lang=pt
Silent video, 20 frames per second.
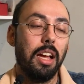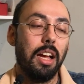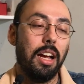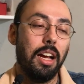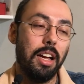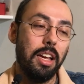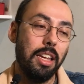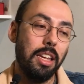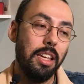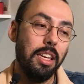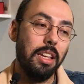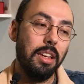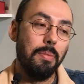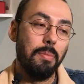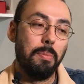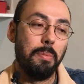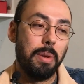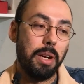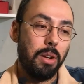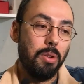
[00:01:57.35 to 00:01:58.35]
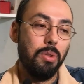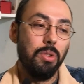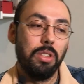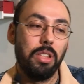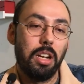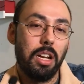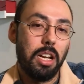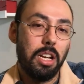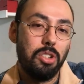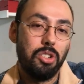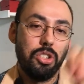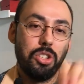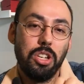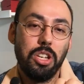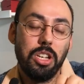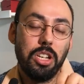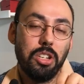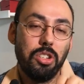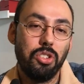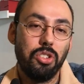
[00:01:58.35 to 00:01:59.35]
Aí, para outra
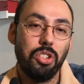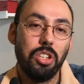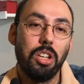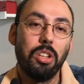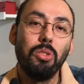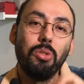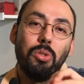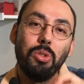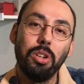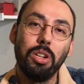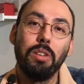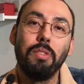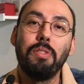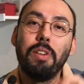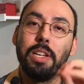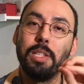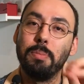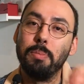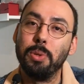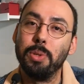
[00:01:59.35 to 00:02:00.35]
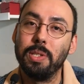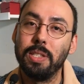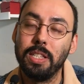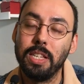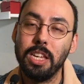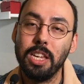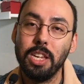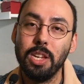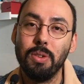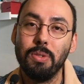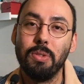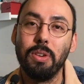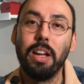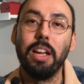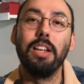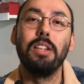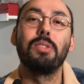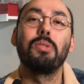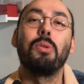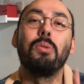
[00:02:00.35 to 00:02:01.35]
caixinha de ator que faz mocinho,
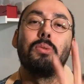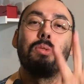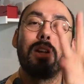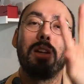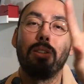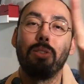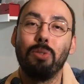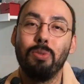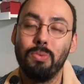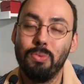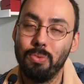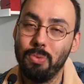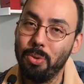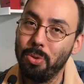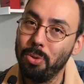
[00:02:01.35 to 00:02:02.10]
eles contratam um